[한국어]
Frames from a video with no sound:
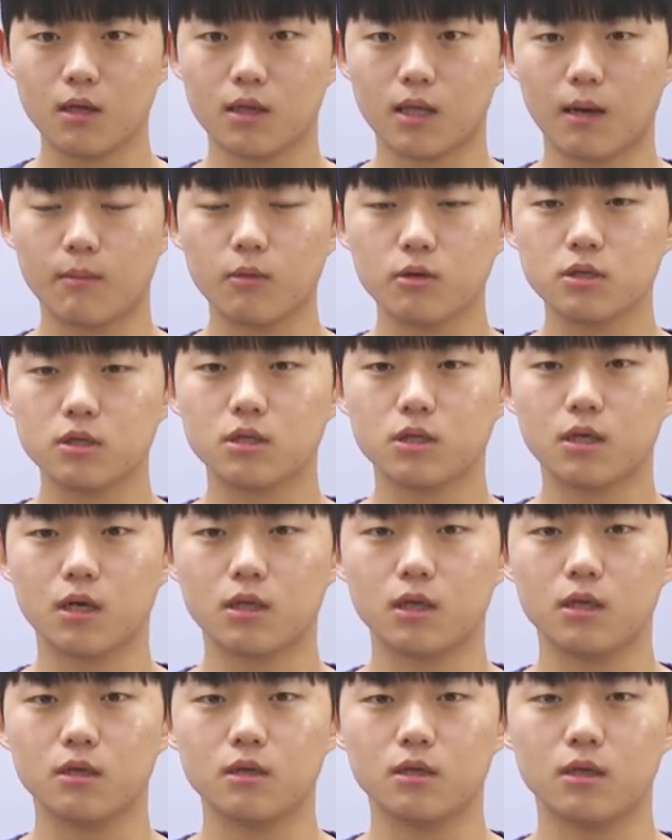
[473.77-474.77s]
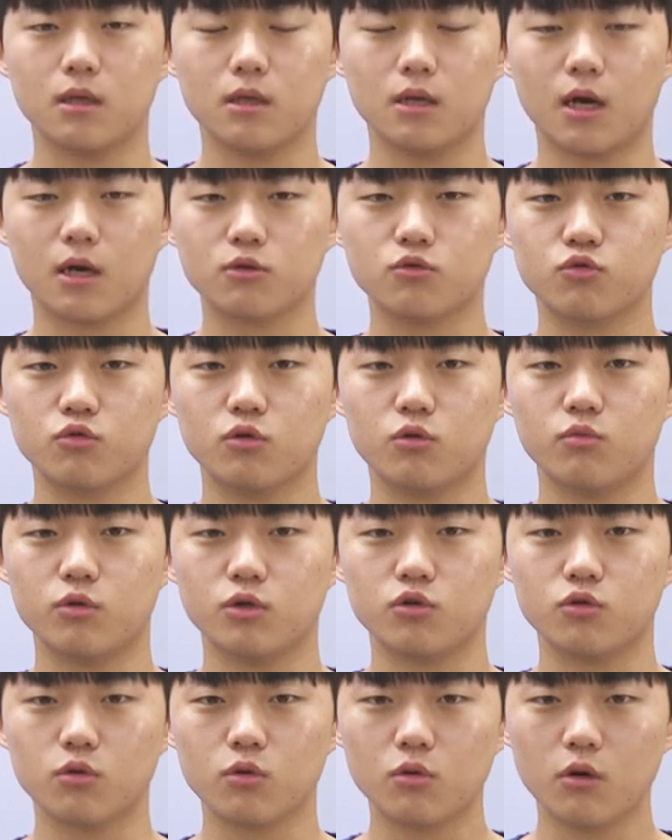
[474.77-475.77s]
나머지 시간에는 약수를
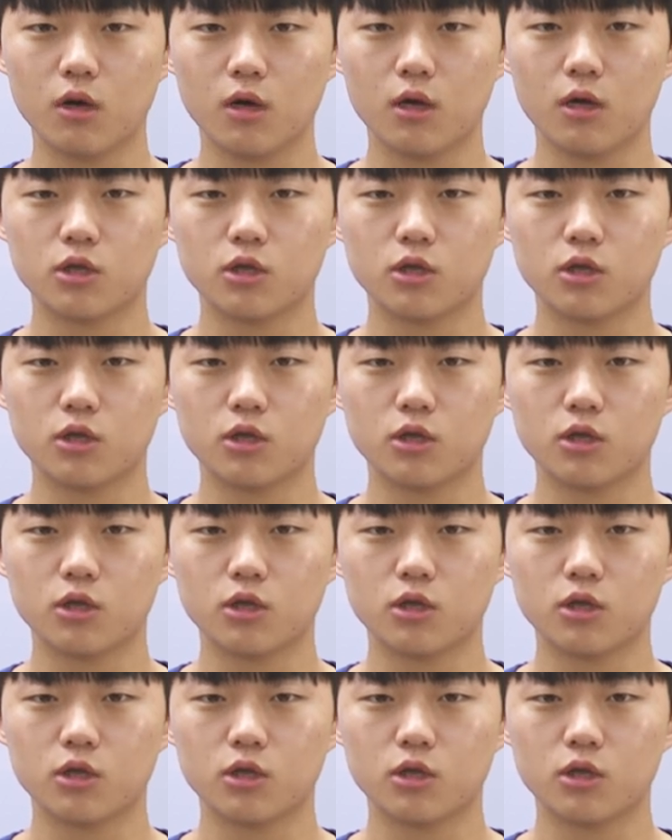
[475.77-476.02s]
위주로